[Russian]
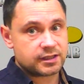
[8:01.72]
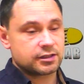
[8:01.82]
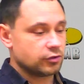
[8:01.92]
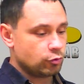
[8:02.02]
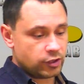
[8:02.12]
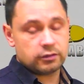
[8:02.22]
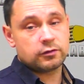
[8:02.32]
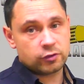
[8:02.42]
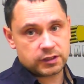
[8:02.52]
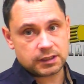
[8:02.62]
ссылку я на
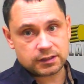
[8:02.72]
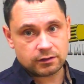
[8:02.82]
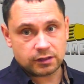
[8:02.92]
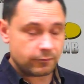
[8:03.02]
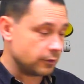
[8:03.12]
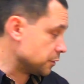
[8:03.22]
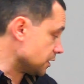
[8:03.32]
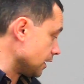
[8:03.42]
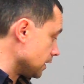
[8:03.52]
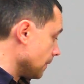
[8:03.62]
него, естественно, дам в
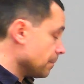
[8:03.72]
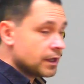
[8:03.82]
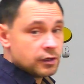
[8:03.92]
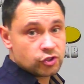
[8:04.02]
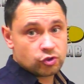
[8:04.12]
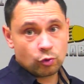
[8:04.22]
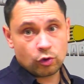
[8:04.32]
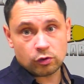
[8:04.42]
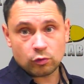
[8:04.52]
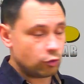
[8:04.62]
описании –
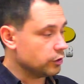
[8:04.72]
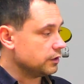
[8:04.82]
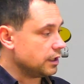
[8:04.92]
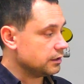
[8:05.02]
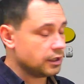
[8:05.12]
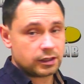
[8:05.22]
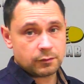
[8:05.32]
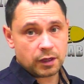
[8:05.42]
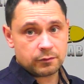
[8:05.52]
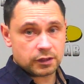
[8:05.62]
Стоил он на данный
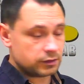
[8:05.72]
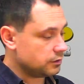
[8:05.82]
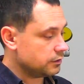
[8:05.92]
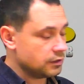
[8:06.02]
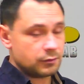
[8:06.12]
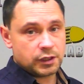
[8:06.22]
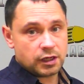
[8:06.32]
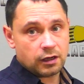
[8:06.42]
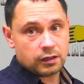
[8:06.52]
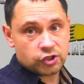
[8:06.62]
момент э, для
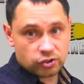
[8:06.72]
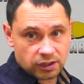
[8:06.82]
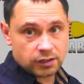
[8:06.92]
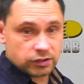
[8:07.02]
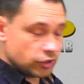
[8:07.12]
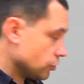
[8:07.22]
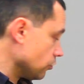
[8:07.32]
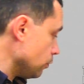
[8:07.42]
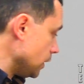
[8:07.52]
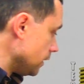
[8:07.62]
меня 4000
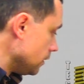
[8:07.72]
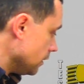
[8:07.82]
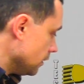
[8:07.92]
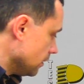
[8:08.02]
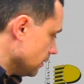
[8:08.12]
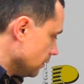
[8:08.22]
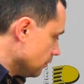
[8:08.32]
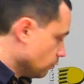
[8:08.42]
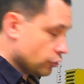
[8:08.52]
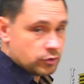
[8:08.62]
рублей.
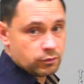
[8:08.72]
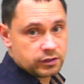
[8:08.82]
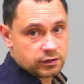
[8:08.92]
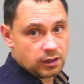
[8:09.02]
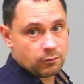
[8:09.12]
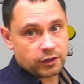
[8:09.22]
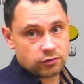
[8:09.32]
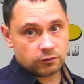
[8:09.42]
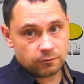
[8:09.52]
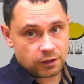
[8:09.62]
Может быть, цена
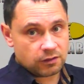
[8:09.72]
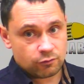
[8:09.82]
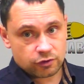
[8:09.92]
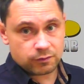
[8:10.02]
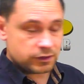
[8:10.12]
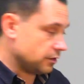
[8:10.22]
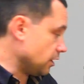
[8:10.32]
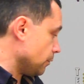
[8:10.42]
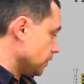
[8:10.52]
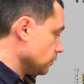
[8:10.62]
пойдет вверх, может быть, цена
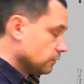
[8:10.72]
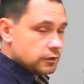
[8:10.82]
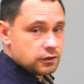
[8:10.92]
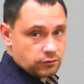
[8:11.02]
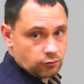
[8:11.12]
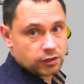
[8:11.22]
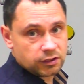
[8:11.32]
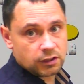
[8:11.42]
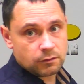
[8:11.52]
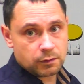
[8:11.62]
пойдет вниз, но на
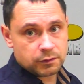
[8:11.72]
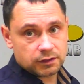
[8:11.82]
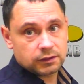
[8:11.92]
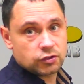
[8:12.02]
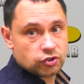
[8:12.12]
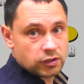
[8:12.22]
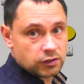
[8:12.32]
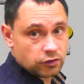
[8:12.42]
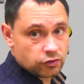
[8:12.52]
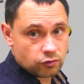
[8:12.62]
данный момент это 4000
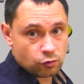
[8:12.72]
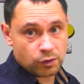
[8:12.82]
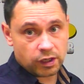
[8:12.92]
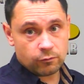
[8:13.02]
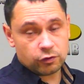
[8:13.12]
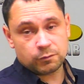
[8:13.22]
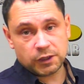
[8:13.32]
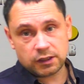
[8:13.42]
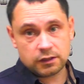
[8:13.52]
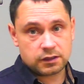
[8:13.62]
рублей. Вот
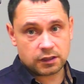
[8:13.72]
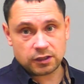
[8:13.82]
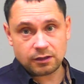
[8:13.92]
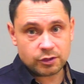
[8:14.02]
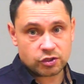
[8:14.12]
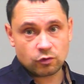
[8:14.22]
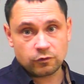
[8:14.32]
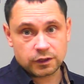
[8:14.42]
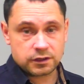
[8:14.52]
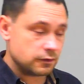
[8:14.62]
прикиньте экономическую
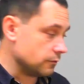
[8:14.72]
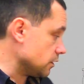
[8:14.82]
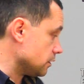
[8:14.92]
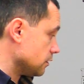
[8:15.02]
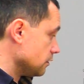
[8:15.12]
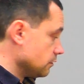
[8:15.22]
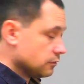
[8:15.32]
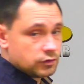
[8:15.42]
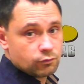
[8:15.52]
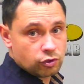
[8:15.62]
эффективность,
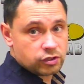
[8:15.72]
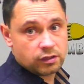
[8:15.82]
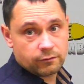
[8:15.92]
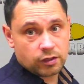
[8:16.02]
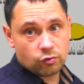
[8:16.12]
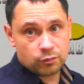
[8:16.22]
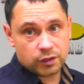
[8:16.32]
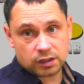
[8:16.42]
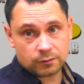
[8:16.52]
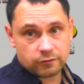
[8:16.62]
э, сможете ли вы купить
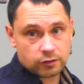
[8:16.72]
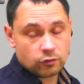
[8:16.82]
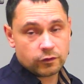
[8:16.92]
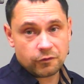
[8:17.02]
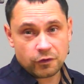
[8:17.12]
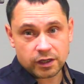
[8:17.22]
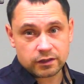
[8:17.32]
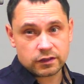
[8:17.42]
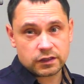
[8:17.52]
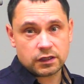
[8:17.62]
там две новые
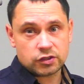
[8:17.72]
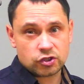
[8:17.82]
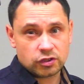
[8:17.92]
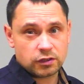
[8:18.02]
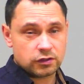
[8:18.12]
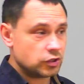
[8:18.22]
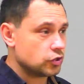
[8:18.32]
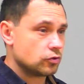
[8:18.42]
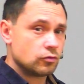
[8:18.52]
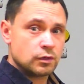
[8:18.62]
фары за
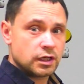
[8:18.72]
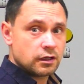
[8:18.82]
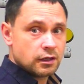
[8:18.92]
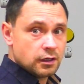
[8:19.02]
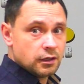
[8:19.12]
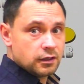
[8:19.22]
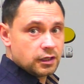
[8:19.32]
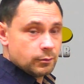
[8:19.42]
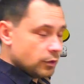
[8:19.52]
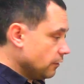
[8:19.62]
4000 рублей,
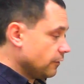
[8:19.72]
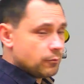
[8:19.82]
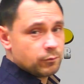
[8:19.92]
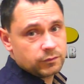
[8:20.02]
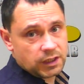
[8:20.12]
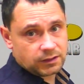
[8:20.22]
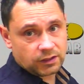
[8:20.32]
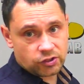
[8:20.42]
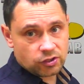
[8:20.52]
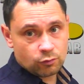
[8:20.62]
либо вам
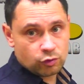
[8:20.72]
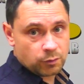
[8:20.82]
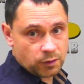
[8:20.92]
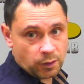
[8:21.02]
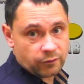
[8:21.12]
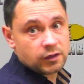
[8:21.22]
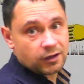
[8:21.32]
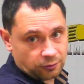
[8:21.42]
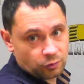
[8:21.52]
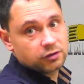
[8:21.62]
достаточно будет прибавки,
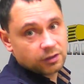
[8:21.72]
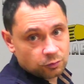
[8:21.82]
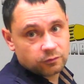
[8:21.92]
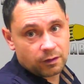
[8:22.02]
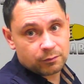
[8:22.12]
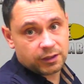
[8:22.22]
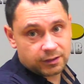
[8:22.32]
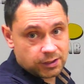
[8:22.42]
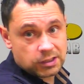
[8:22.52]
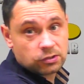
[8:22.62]
которые дадут вам
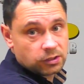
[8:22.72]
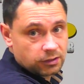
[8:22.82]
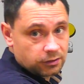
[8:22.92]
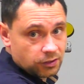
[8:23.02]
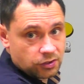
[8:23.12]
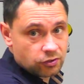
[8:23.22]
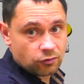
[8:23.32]
эти 4000